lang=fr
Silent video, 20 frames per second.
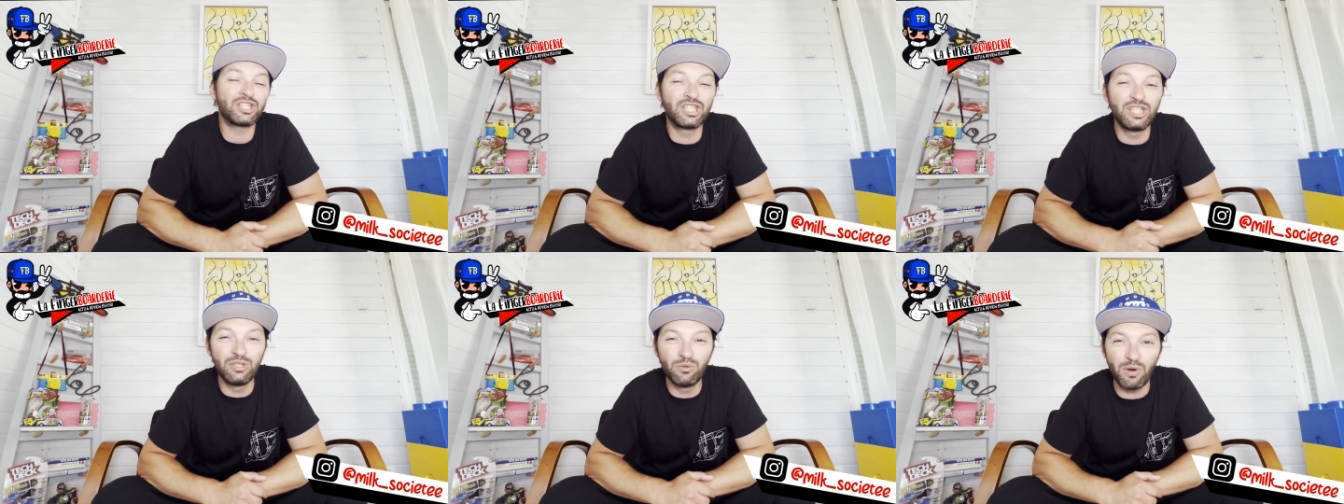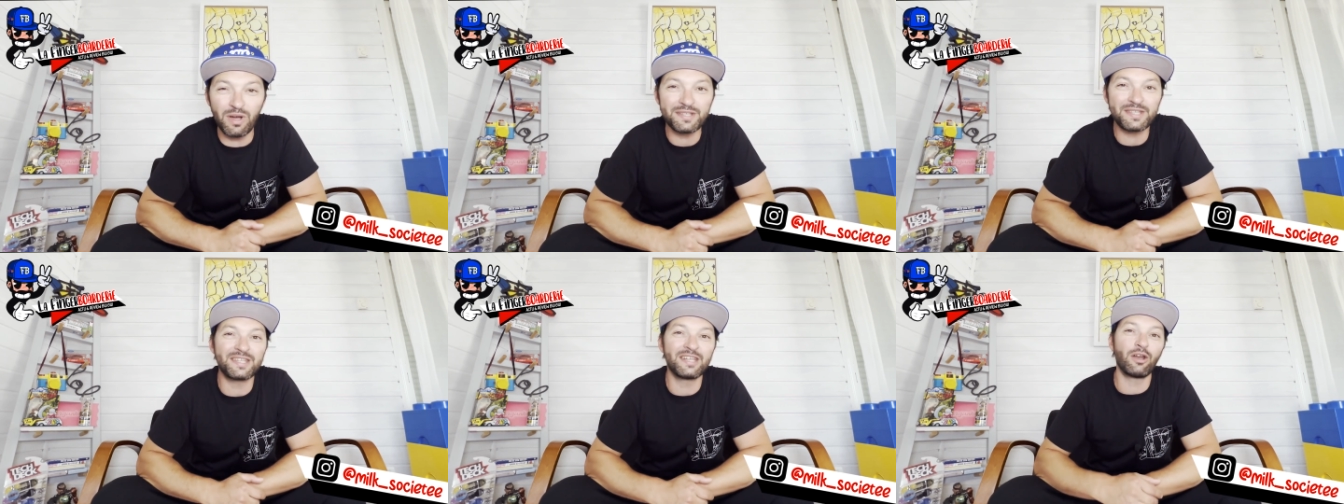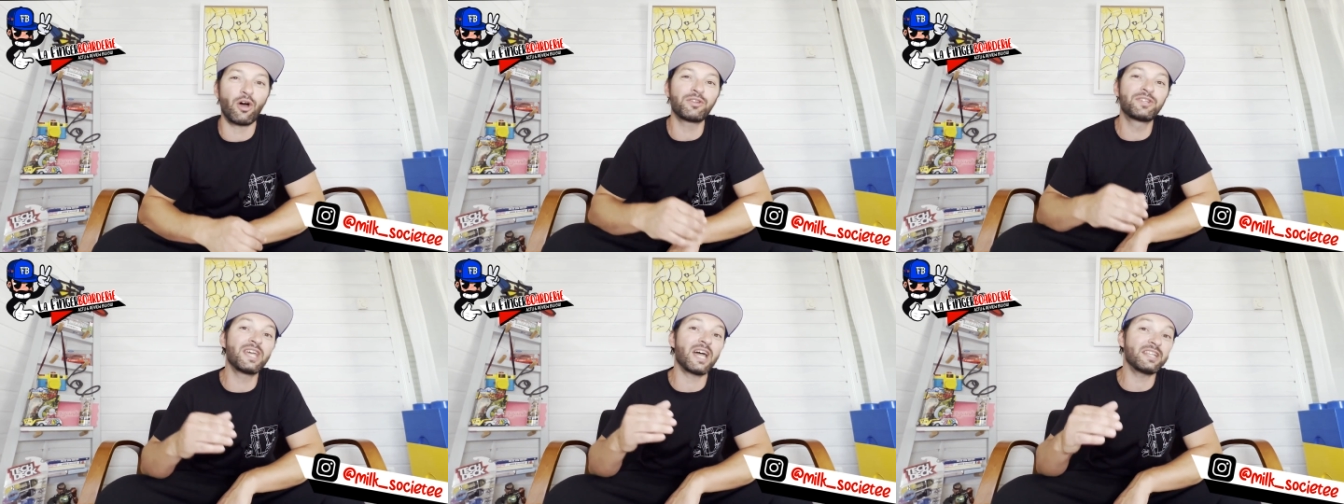chinoise, c'est
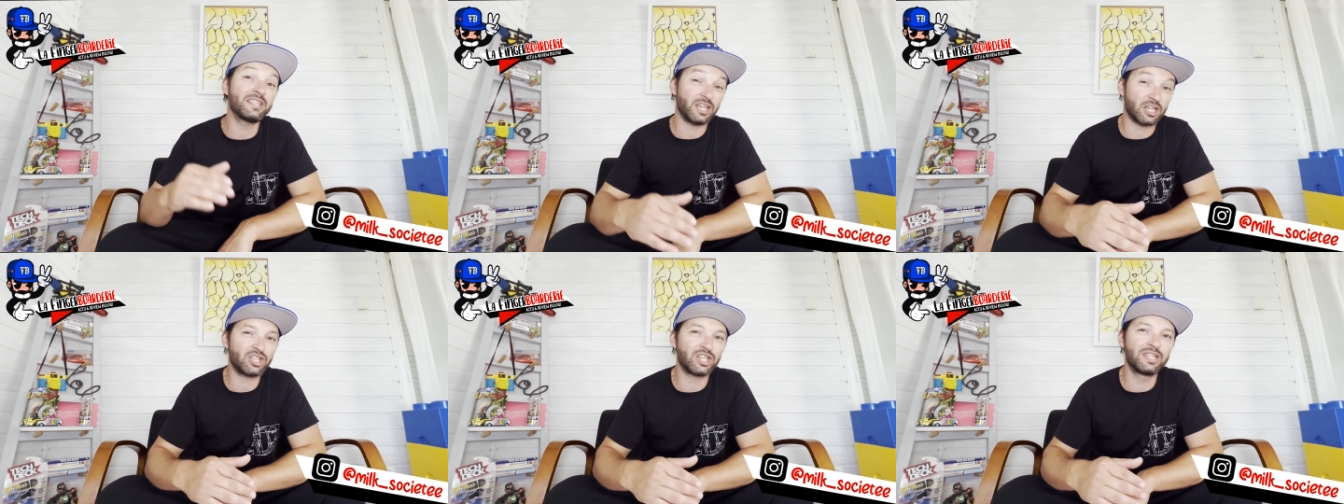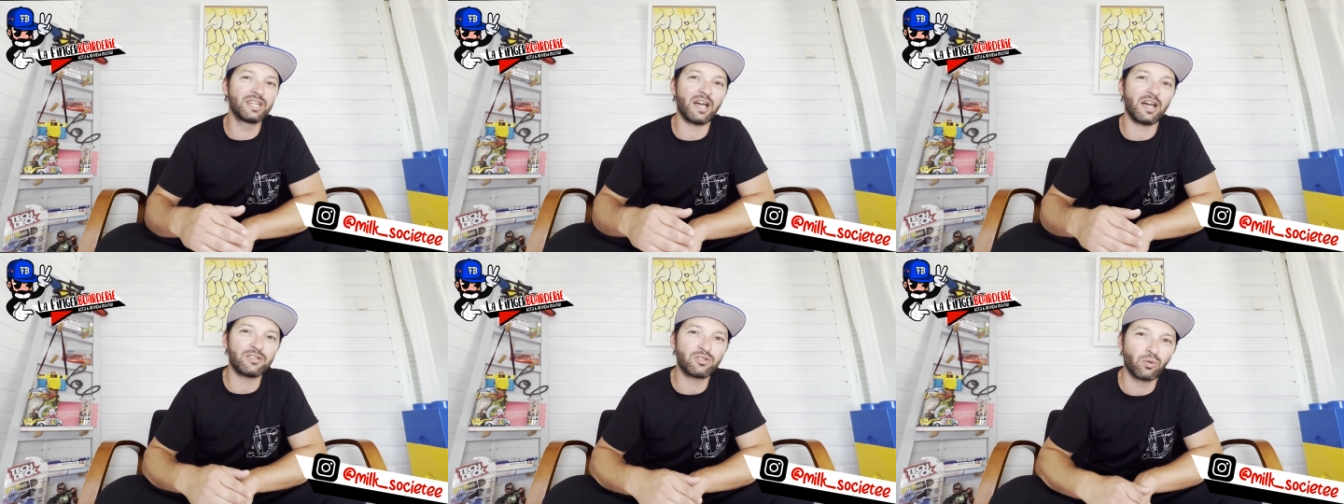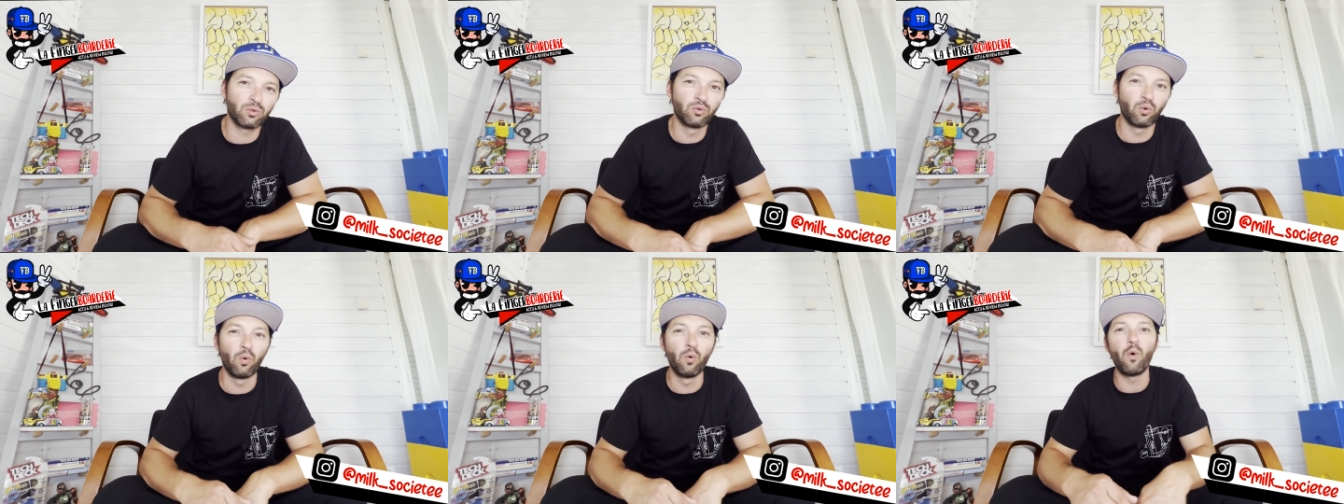leur dernière
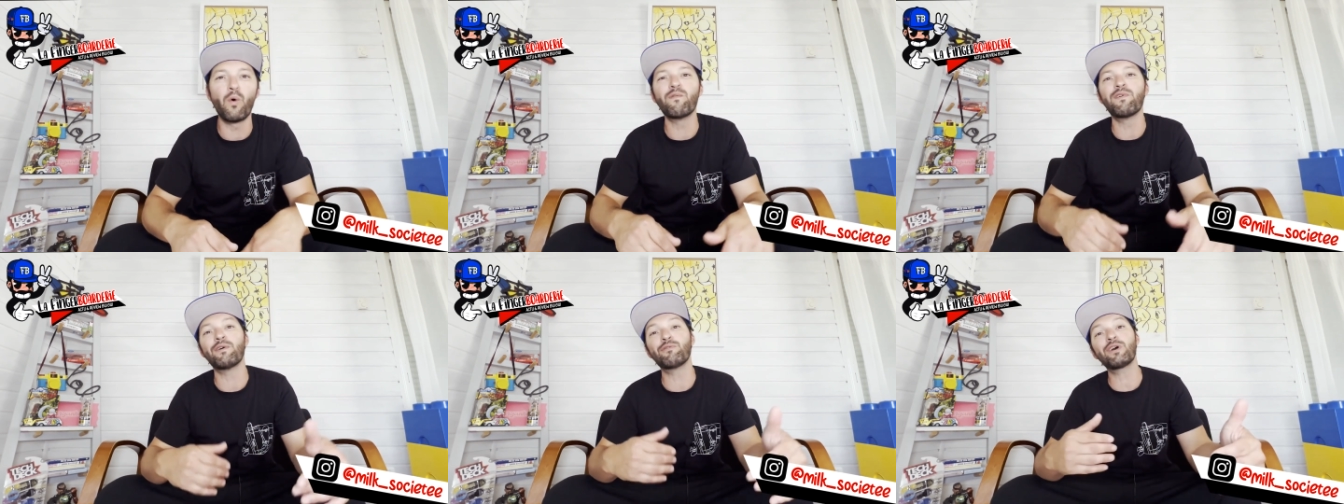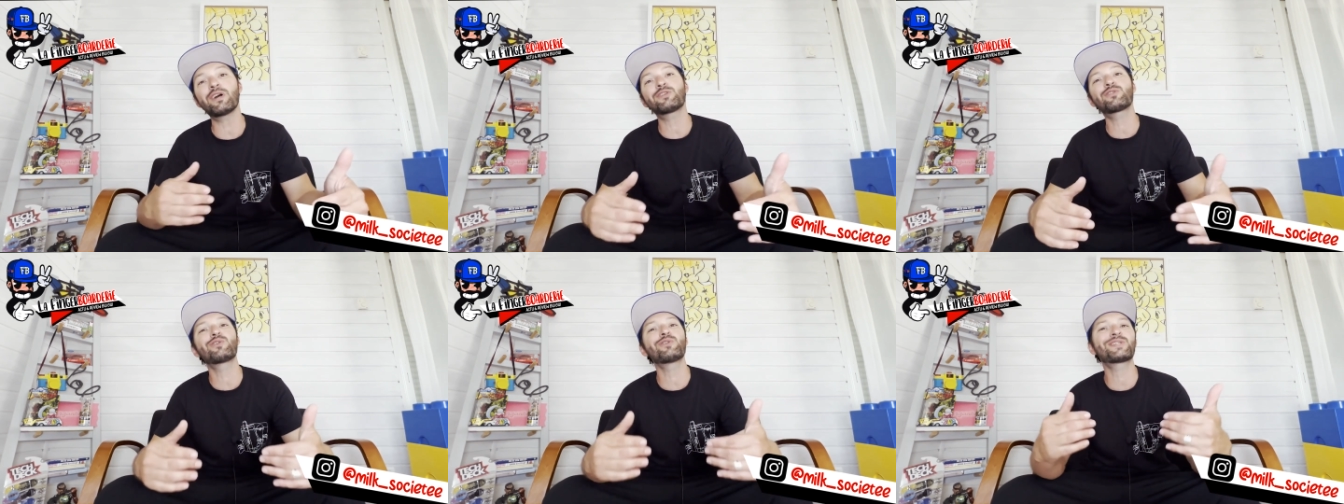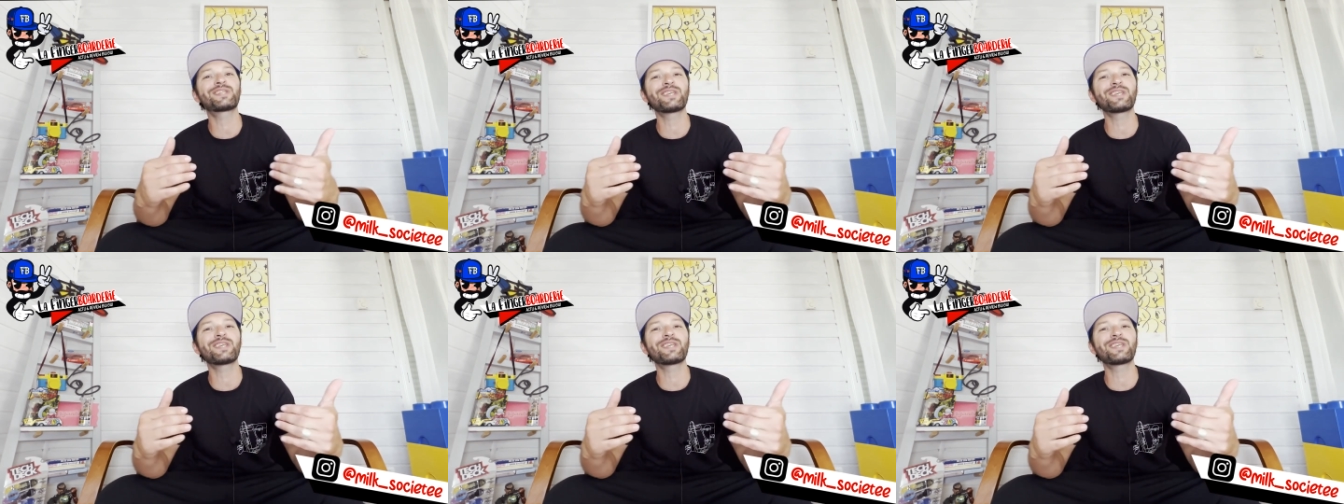génération de roues, on va voir ce que